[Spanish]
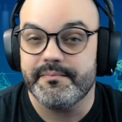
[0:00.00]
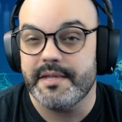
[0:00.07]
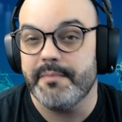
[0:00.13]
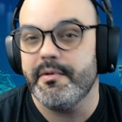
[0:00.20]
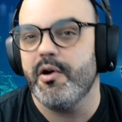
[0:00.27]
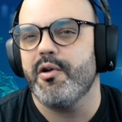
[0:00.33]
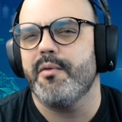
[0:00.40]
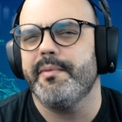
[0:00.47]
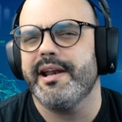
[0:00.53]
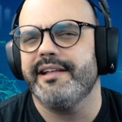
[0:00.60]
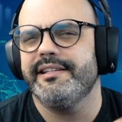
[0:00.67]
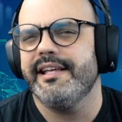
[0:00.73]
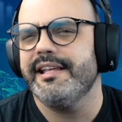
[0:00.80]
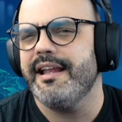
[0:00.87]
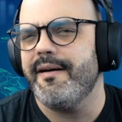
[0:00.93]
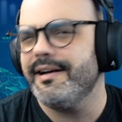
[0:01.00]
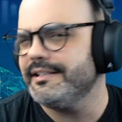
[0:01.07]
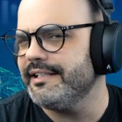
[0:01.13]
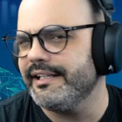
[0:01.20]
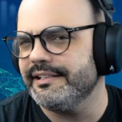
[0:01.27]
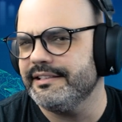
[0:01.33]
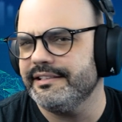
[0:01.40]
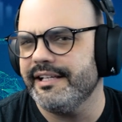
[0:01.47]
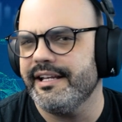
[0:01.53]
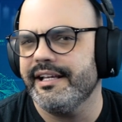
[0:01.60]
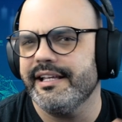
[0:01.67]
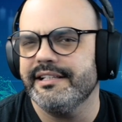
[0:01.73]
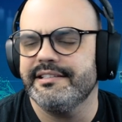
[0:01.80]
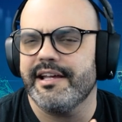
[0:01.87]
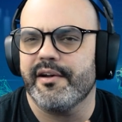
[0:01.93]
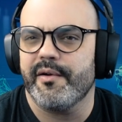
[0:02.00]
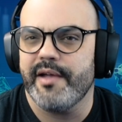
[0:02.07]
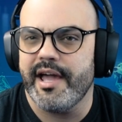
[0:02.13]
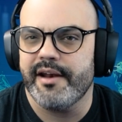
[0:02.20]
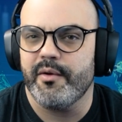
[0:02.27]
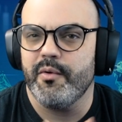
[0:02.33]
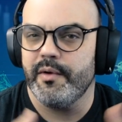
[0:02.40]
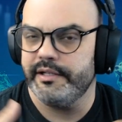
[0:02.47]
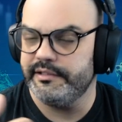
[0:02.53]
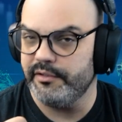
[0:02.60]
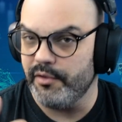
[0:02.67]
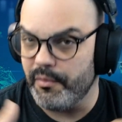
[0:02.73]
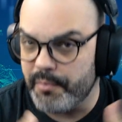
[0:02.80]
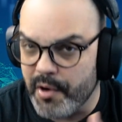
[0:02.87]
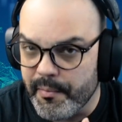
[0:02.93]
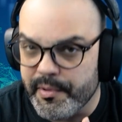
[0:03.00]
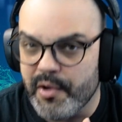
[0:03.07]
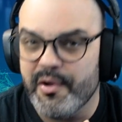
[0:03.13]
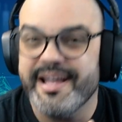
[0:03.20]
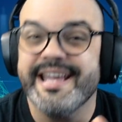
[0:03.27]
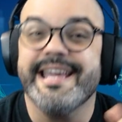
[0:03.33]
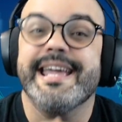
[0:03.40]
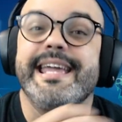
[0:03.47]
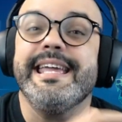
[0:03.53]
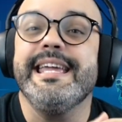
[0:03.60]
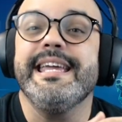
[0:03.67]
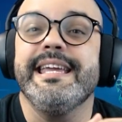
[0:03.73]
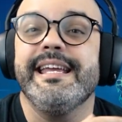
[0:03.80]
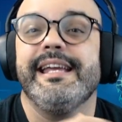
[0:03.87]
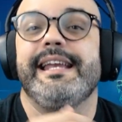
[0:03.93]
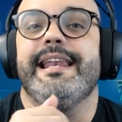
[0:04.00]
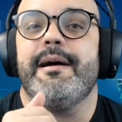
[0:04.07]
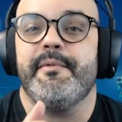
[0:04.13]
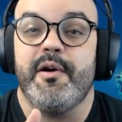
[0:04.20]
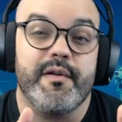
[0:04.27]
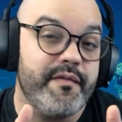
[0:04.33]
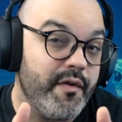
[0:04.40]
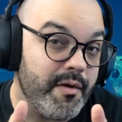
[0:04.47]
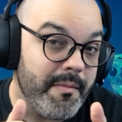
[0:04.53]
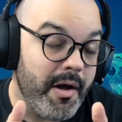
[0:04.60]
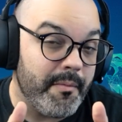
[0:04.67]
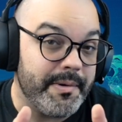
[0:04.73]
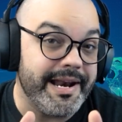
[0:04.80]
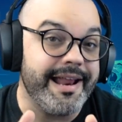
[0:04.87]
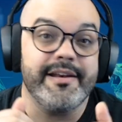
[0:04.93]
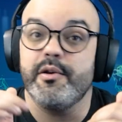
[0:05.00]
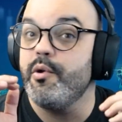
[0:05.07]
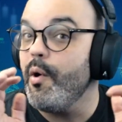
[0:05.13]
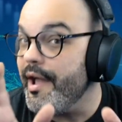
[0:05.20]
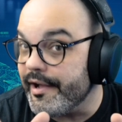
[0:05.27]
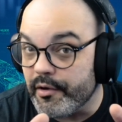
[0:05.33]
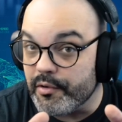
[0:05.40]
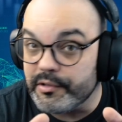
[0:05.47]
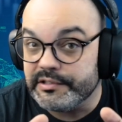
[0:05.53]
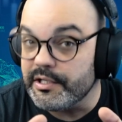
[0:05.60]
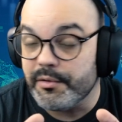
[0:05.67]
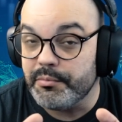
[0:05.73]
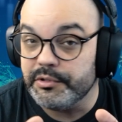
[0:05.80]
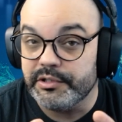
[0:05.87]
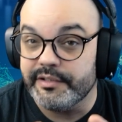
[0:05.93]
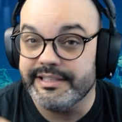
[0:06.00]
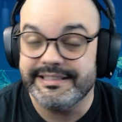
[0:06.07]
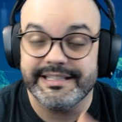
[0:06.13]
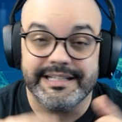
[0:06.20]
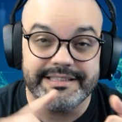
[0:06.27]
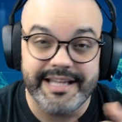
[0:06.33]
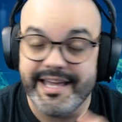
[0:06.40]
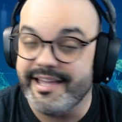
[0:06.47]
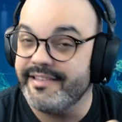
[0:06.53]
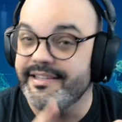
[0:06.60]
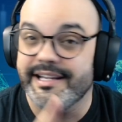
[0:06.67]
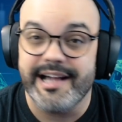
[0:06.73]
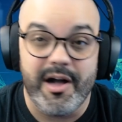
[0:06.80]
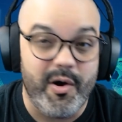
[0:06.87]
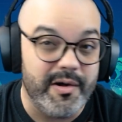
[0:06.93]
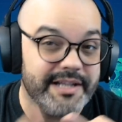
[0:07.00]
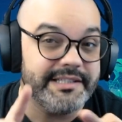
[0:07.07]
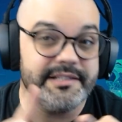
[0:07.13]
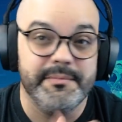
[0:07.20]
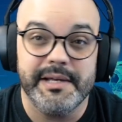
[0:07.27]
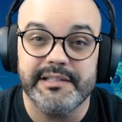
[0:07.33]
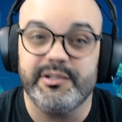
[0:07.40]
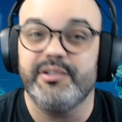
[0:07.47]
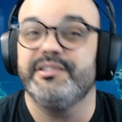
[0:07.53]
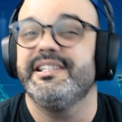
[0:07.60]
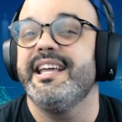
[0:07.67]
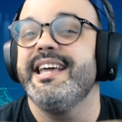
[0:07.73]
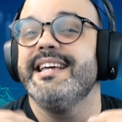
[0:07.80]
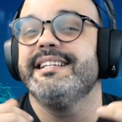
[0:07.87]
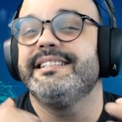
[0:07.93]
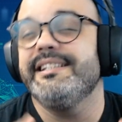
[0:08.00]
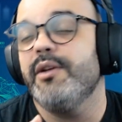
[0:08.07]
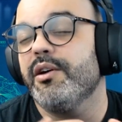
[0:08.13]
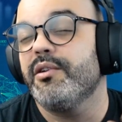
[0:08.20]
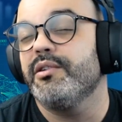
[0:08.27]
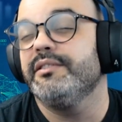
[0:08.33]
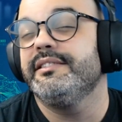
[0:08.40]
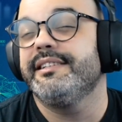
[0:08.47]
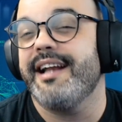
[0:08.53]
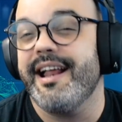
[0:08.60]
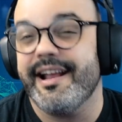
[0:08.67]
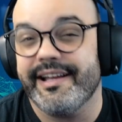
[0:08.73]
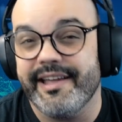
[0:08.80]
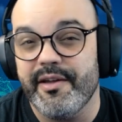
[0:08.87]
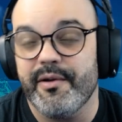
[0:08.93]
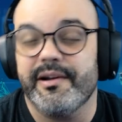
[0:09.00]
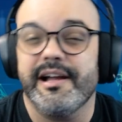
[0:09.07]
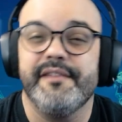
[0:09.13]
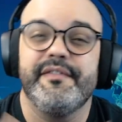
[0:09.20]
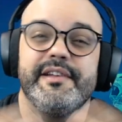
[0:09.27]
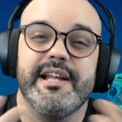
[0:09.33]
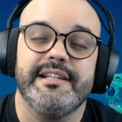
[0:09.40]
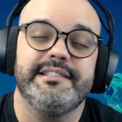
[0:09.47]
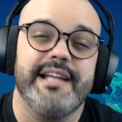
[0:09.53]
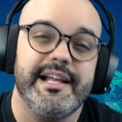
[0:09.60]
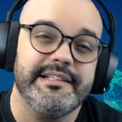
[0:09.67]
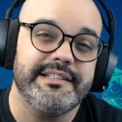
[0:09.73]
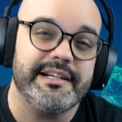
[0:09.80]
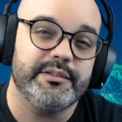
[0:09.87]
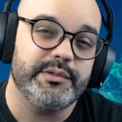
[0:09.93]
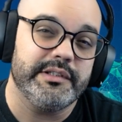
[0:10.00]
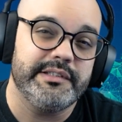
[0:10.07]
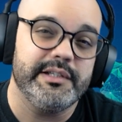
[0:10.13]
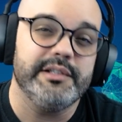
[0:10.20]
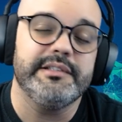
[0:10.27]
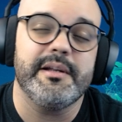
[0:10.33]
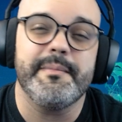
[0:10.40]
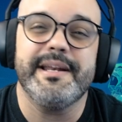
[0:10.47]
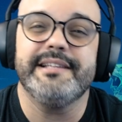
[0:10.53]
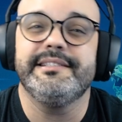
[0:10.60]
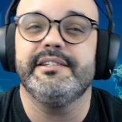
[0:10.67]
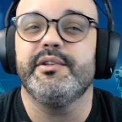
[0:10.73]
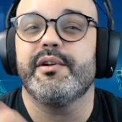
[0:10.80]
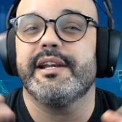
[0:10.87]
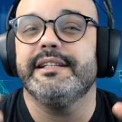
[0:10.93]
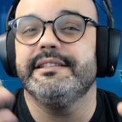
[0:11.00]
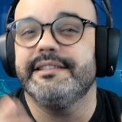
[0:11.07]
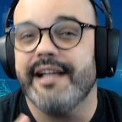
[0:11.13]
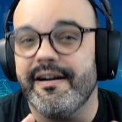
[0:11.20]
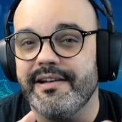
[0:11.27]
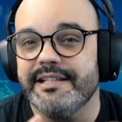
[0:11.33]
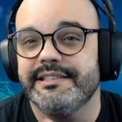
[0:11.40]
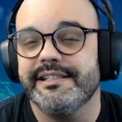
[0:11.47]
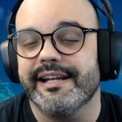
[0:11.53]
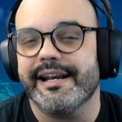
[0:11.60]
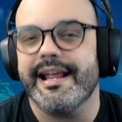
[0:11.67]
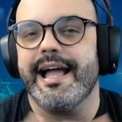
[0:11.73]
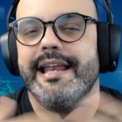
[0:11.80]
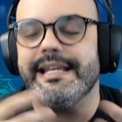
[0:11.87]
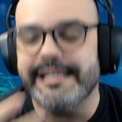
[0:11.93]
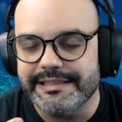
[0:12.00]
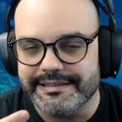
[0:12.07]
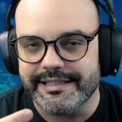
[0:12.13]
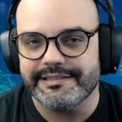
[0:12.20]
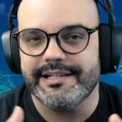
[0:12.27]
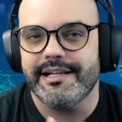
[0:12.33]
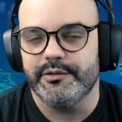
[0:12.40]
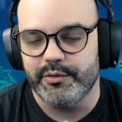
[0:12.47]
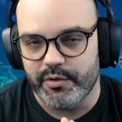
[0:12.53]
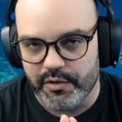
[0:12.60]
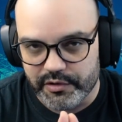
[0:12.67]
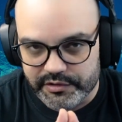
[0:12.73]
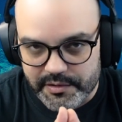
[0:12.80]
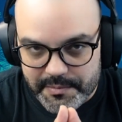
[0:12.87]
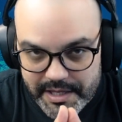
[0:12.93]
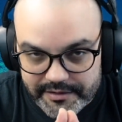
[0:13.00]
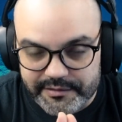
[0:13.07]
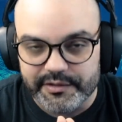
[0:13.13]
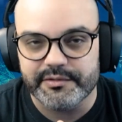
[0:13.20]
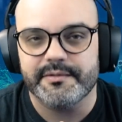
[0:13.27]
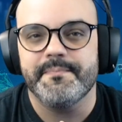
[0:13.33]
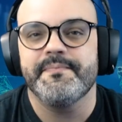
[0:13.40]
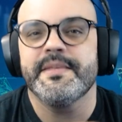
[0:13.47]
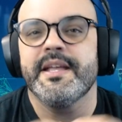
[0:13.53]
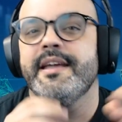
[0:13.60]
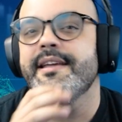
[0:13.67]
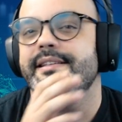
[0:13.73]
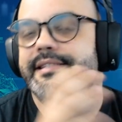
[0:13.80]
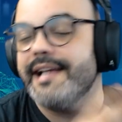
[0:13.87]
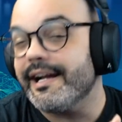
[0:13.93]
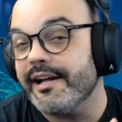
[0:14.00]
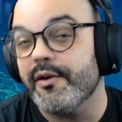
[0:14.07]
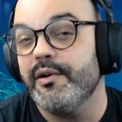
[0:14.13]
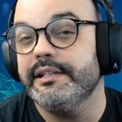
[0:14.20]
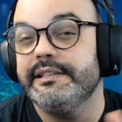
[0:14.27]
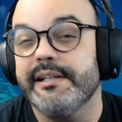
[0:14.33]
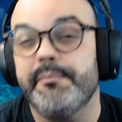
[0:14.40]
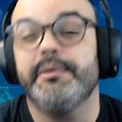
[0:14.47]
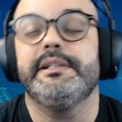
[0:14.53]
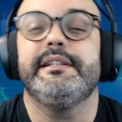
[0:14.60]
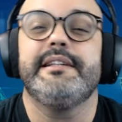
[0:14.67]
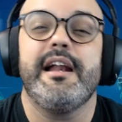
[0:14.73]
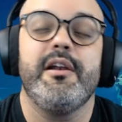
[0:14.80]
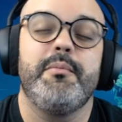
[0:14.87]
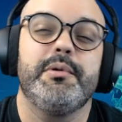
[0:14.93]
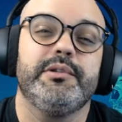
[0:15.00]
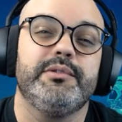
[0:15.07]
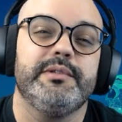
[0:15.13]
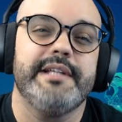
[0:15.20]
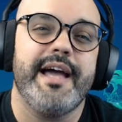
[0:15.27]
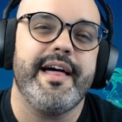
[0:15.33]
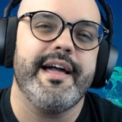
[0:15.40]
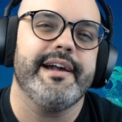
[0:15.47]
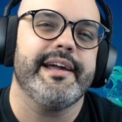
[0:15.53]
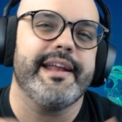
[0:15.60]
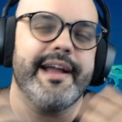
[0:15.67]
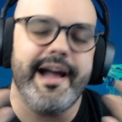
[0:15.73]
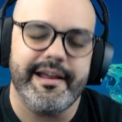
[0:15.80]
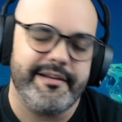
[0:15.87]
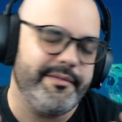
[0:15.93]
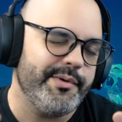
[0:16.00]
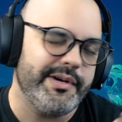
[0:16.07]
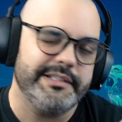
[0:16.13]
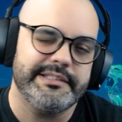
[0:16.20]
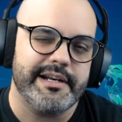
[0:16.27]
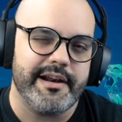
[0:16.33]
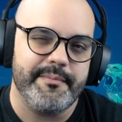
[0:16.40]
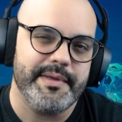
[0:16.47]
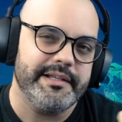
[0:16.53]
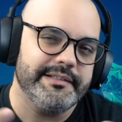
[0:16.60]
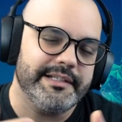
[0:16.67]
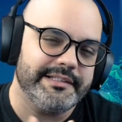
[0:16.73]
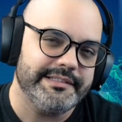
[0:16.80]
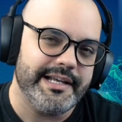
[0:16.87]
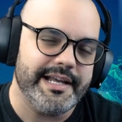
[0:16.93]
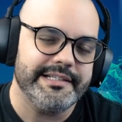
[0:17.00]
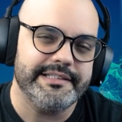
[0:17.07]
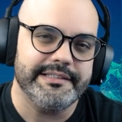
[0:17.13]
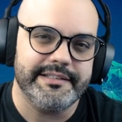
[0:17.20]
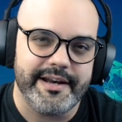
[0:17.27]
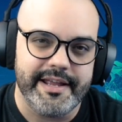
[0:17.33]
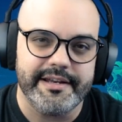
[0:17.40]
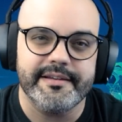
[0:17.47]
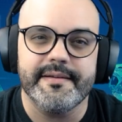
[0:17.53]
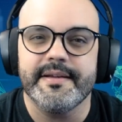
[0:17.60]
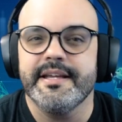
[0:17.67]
Es mejor operar desde la base que se tiene que desarrollar un estilo propio y la mejor forma de operar no es conocer un montón de estrategias, indicadores y métodos, sino encontrar aquellos que al final se adaptan a tu estilo y terminan siendo rentables y realistas a tus conocimientos ya que con el tiempo tendrás la oportunidad de agregar nuevas herramientas a ese trade.